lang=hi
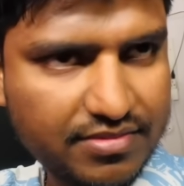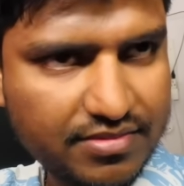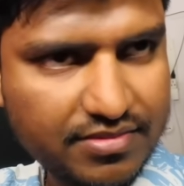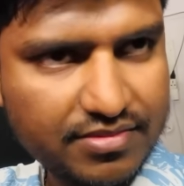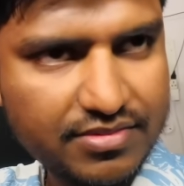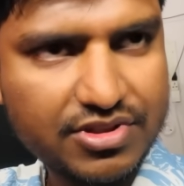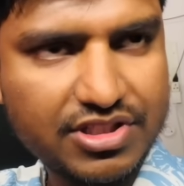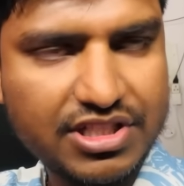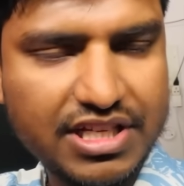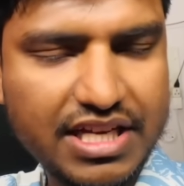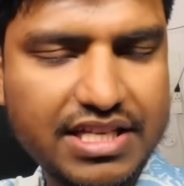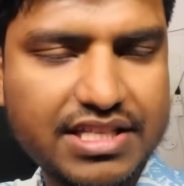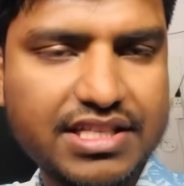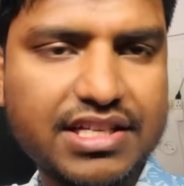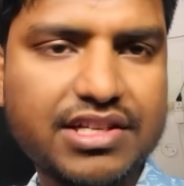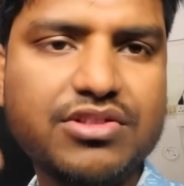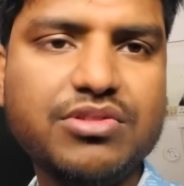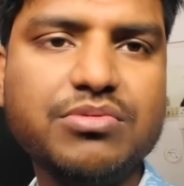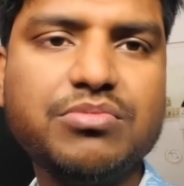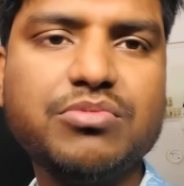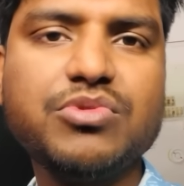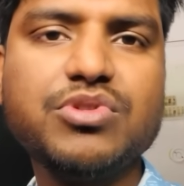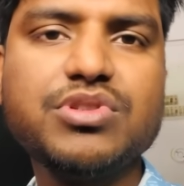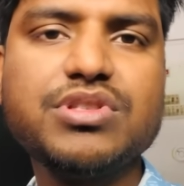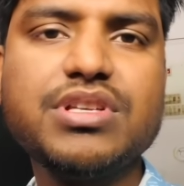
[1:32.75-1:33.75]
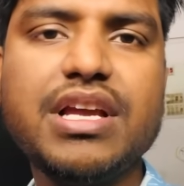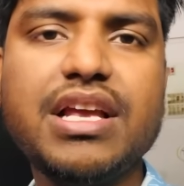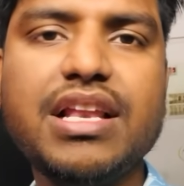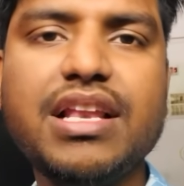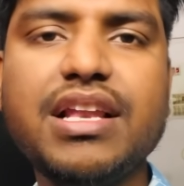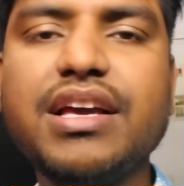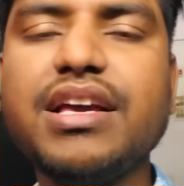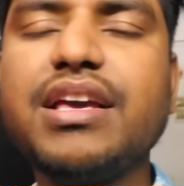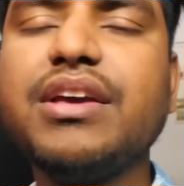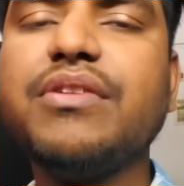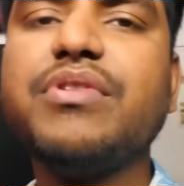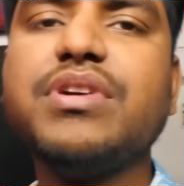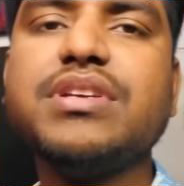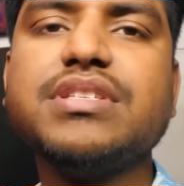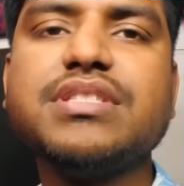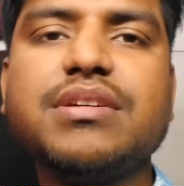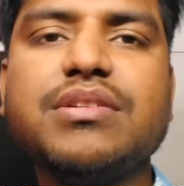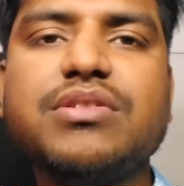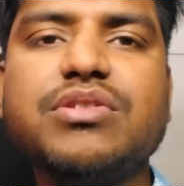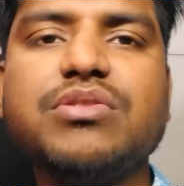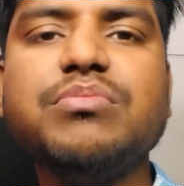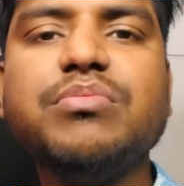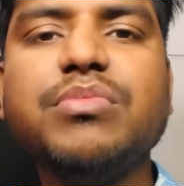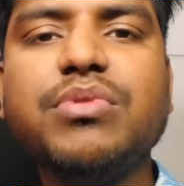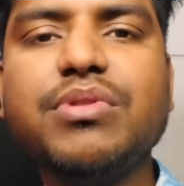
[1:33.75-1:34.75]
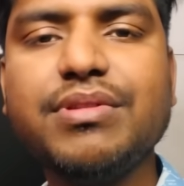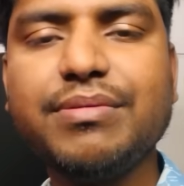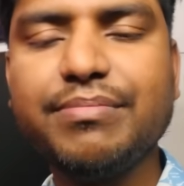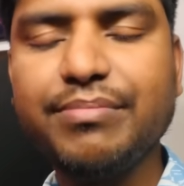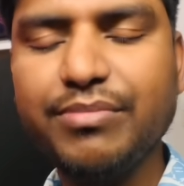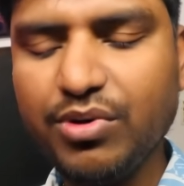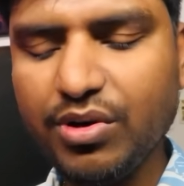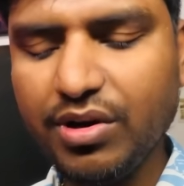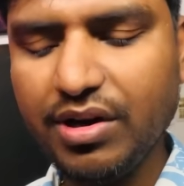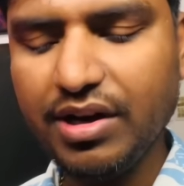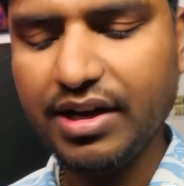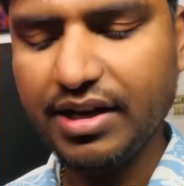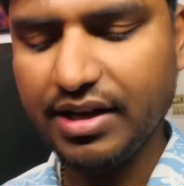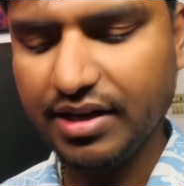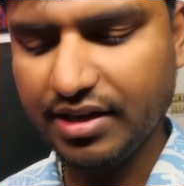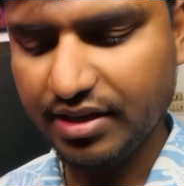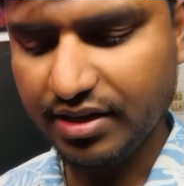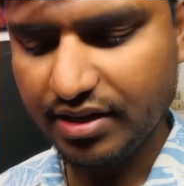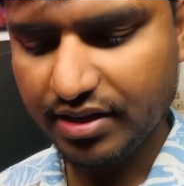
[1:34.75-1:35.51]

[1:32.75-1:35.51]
जैसा तुमको सही लगे वैसा तुम बहुत बोलना